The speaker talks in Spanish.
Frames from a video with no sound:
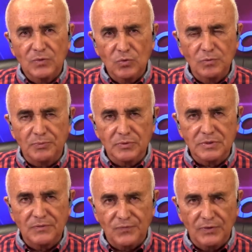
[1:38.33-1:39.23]

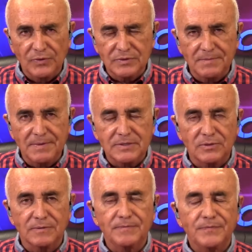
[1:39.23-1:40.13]
grupos y fondos de
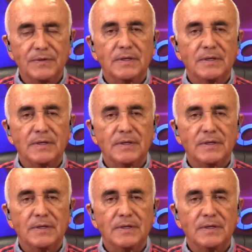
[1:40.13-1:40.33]
inversión